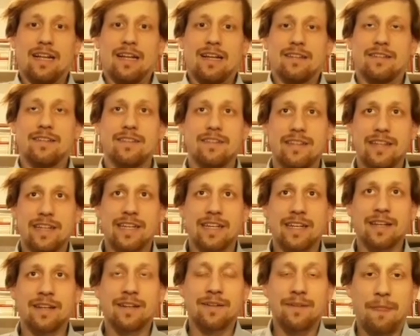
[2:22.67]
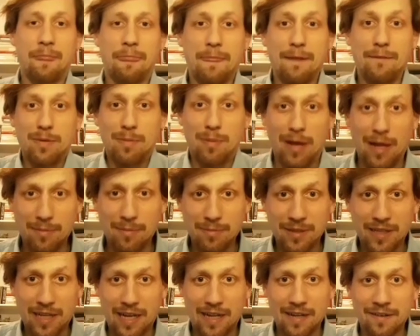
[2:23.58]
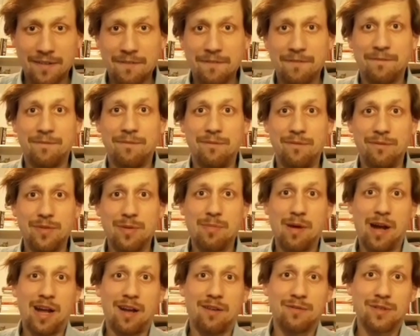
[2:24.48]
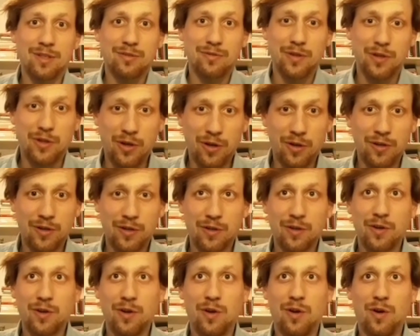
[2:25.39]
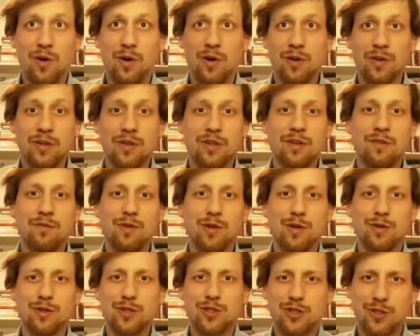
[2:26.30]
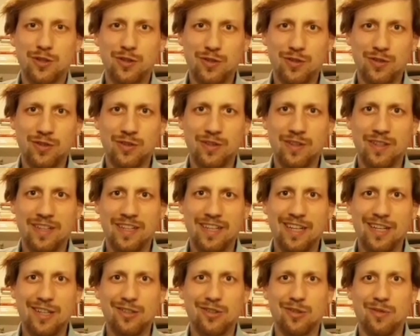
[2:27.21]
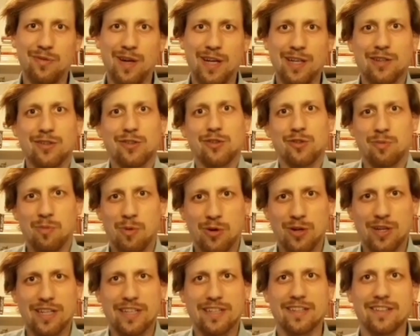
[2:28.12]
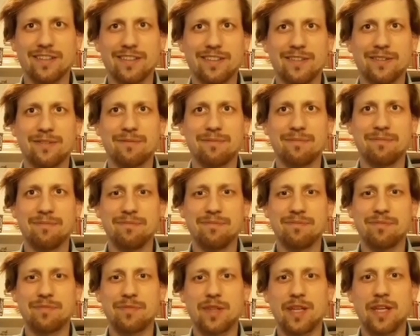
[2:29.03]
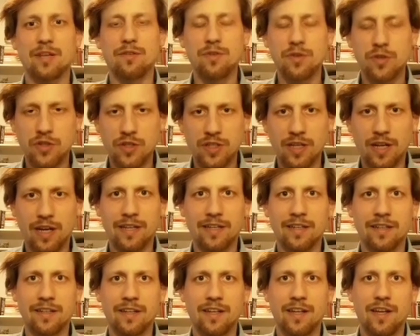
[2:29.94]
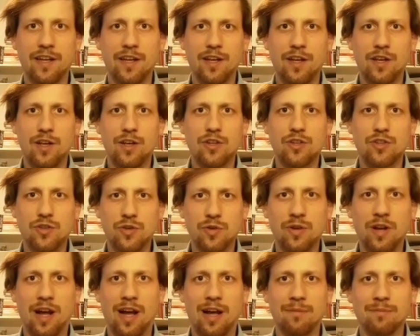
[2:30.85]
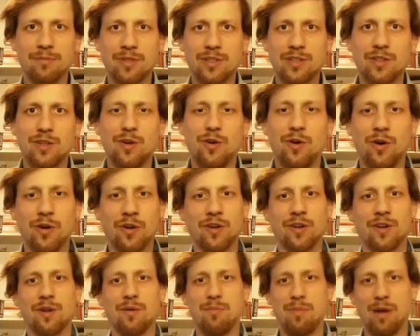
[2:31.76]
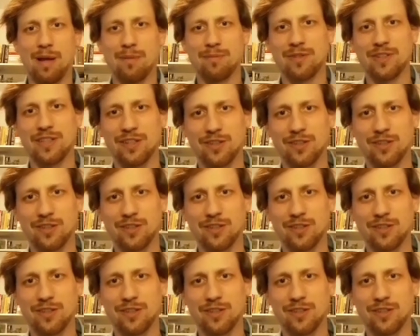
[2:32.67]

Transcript: Sie sehen, wir bleiben dran, wir machen, was wir können und wir unterstützen, soweit es uns möglich ist. Ich wünsche Ihnen einen schönen Abend und bleiben Sie